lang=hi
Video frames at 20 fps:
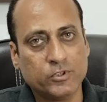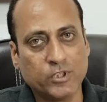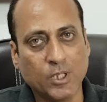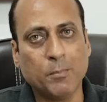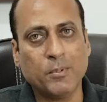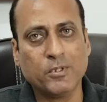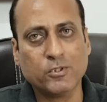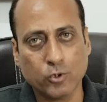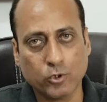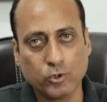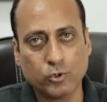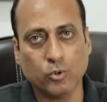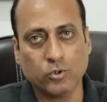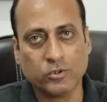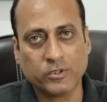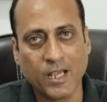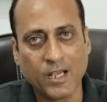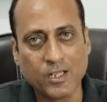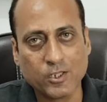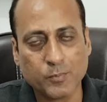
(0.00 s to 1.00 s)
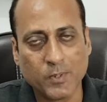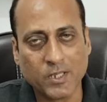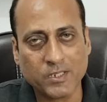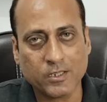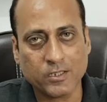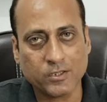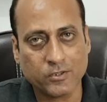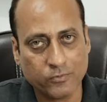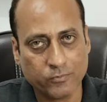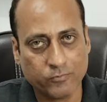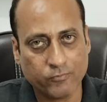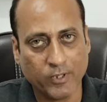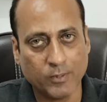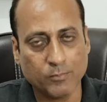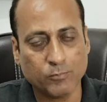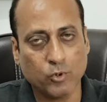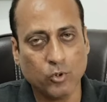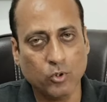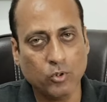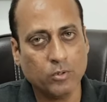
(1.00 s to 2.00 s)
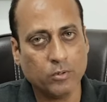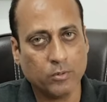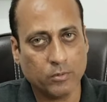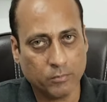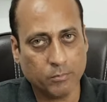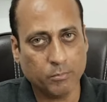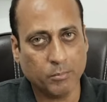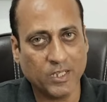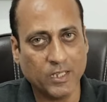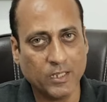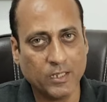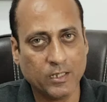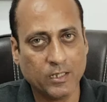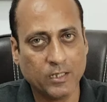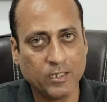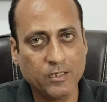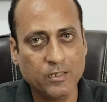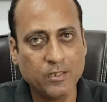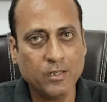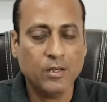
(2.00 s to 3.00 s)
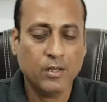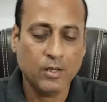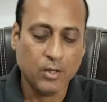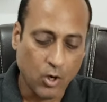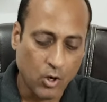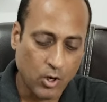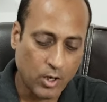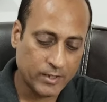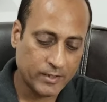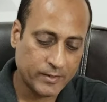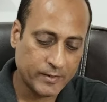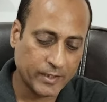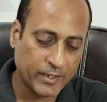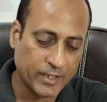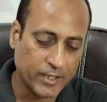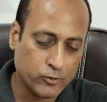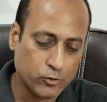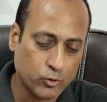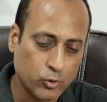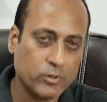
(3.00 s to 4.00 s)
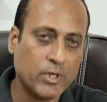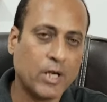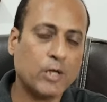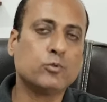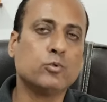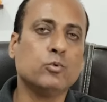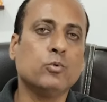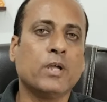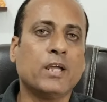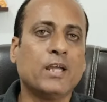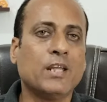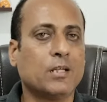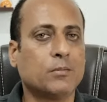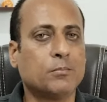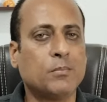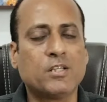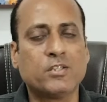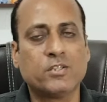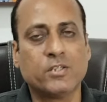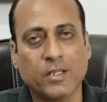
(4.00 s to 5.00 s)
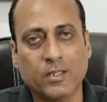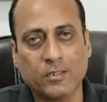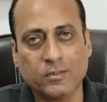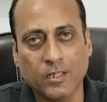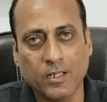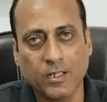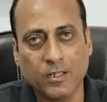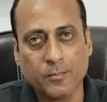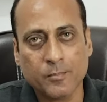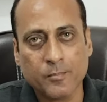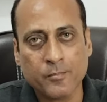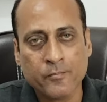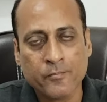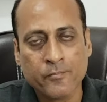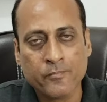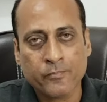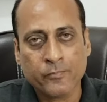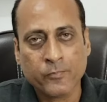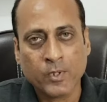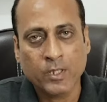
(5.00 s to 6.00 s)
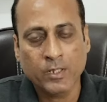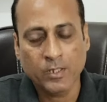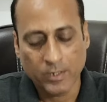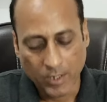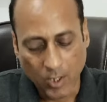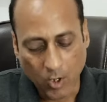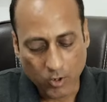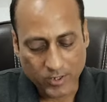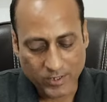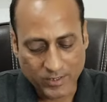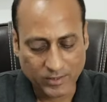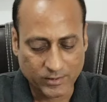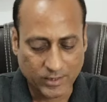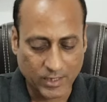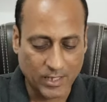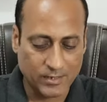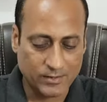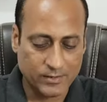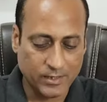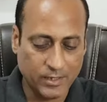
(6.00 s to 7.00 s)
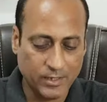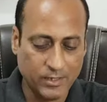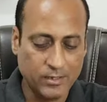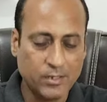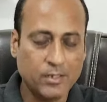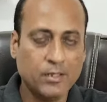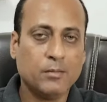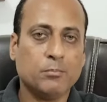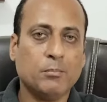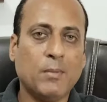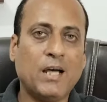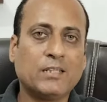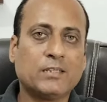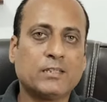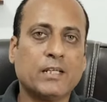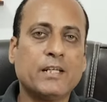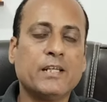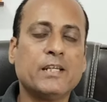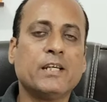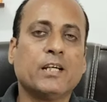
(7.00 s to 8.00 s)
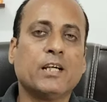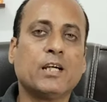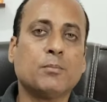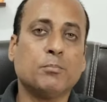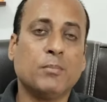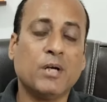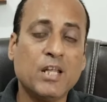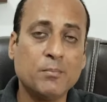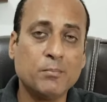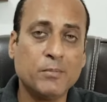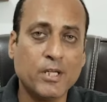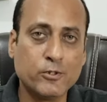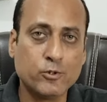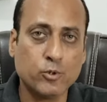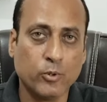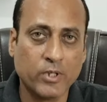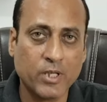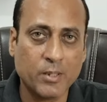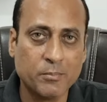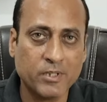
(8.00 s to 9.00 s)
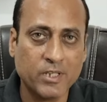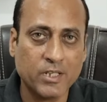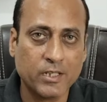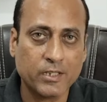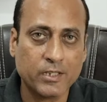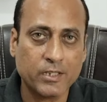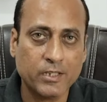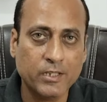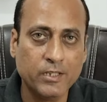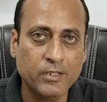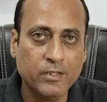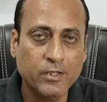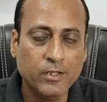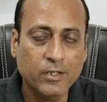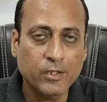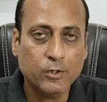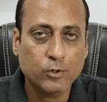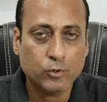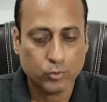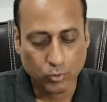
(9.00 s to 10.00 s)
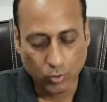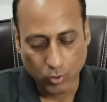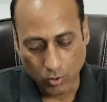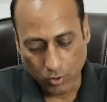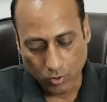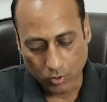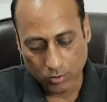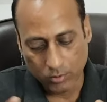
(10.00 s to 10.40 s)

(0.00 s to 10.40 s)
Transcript: छब्बीस सौ शोज़ के आसपास इस फिल्म को मिले हैं और टिकट सोल्ड आउट हुए हैं लगभग छः हज़ार और इसी तरह से बात करें अगर बड़े मियाँ छोटे मियाँ की तो